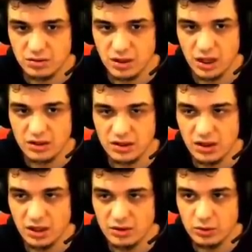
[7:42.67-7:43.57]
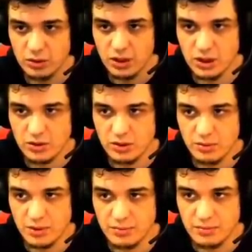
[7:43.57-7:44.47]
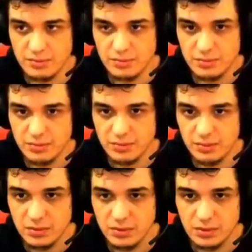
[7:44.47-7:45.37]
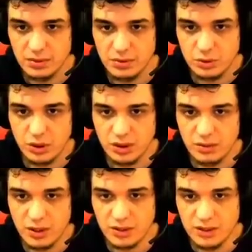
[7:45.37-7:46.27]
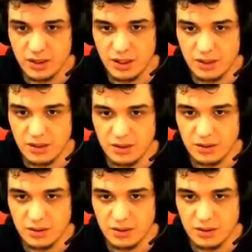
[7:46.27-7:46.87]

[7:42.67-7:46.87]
Hangisi katil olduğunu hala çözemedim. Şu adam katil herhalde.